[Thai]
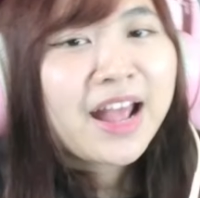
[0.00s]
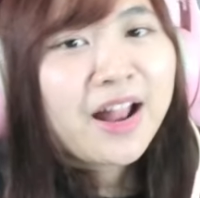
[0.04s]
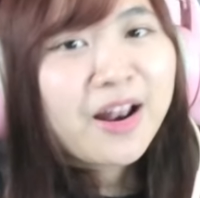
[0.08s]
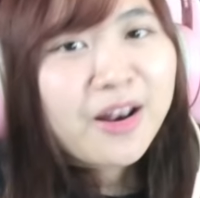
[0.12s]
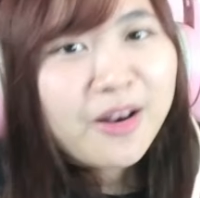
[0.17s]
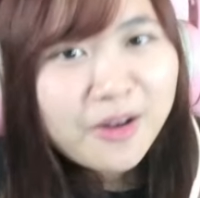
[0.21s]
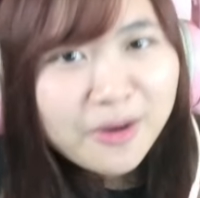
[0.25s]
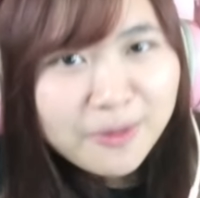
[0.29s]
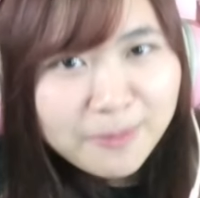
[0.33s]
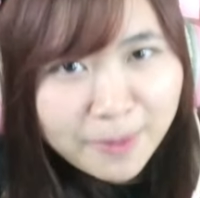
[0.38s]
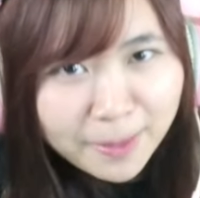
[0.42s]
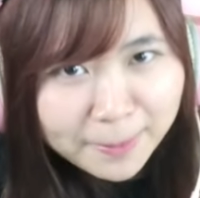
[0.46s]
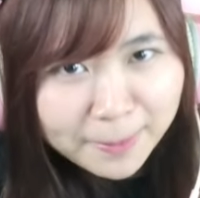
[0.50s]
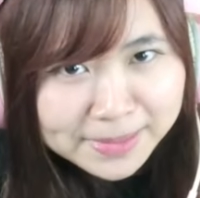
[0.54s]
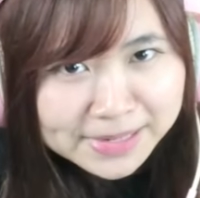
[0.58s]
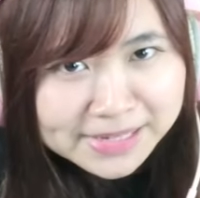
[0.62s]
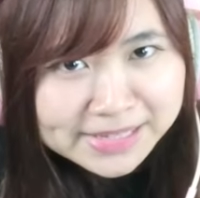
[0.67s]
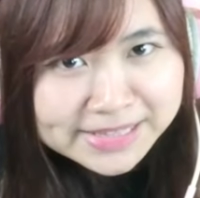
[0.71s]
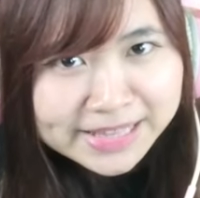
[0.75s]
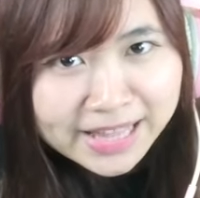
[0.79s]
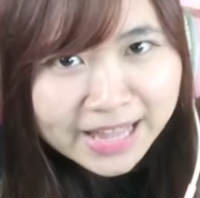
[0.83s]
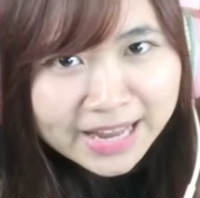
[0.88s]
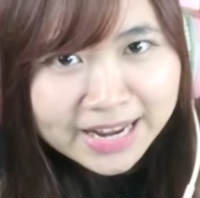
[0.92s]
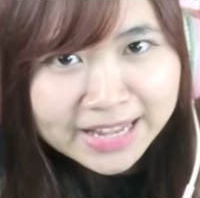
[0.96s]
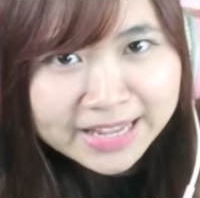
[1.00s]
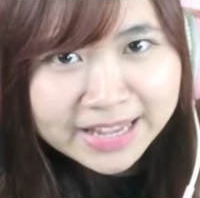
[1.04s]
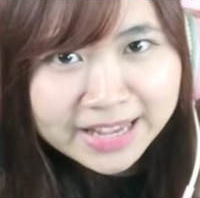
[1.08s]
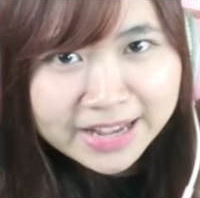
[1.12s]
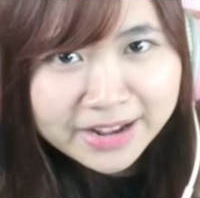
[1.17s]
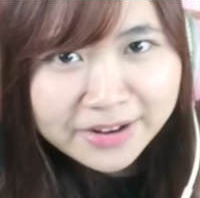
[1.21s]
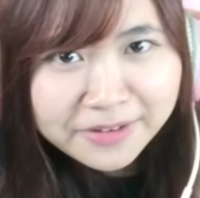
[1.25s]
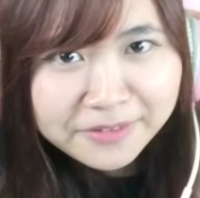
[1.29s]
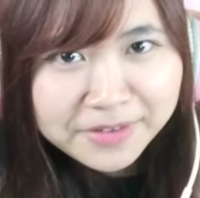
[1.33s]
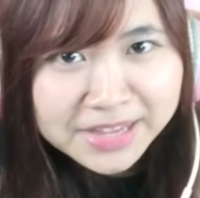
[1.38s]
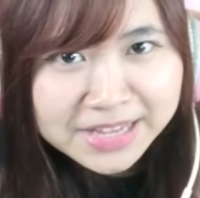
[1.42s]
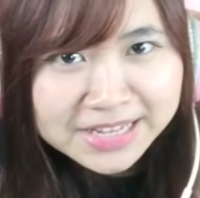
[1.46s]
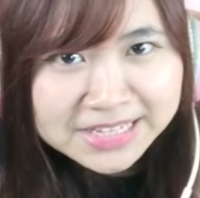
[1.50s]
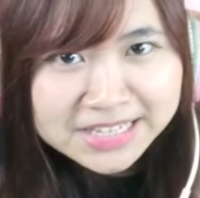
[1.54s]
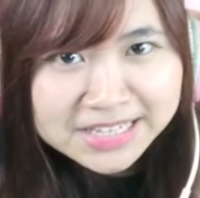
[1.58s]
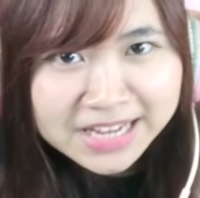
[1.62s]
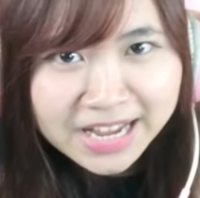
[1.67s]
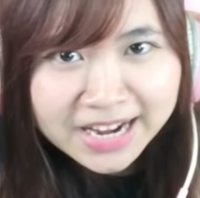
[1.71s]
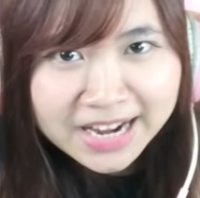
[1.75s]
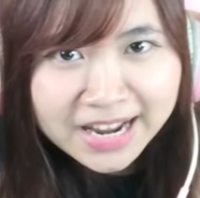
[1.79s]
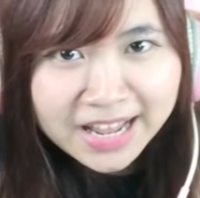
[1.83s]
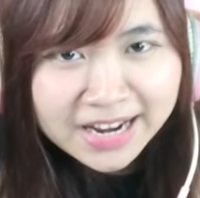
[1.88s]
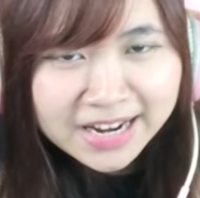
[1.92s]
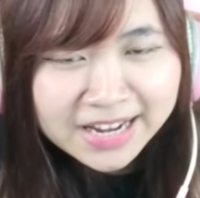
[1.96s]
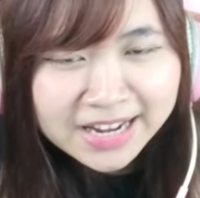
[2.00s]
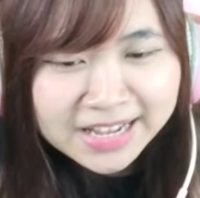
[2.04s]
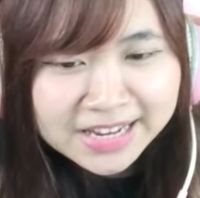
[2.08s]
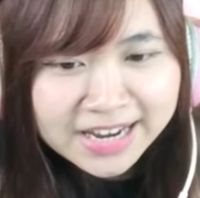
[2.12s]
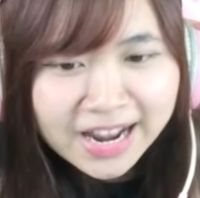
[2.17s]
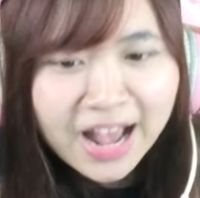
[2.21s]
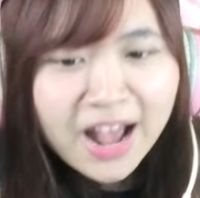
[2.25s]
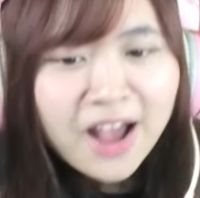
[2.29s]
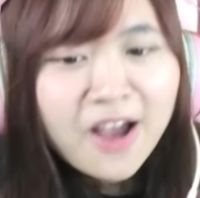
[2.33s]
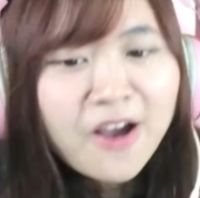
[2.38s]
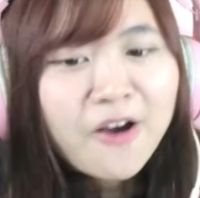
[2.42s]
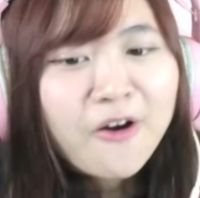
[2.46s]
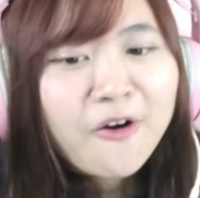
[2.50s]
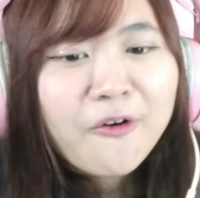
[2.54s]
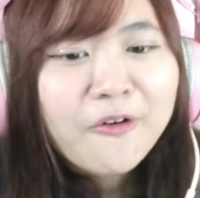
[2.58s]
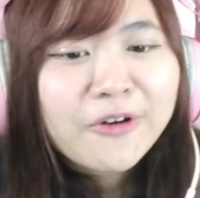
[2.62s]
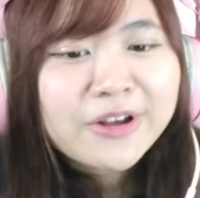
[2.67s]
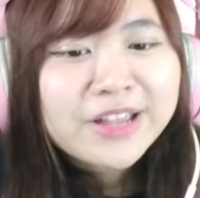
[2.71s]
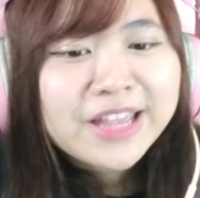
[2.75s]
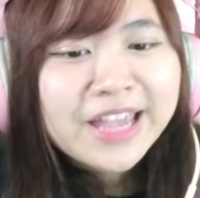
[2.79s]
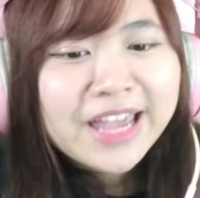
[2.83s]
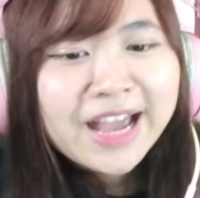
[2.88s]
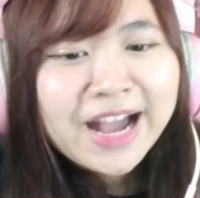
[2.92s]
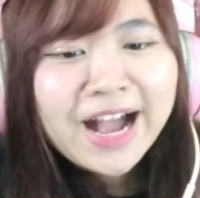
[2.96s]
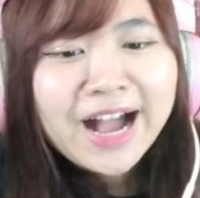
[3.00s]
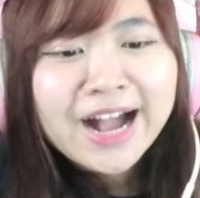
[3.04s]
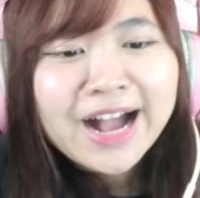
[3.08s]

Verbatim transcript: โรบัคพิลิต้าและคลิกเข้าเคชันได้เลยนะโอเคค่ะ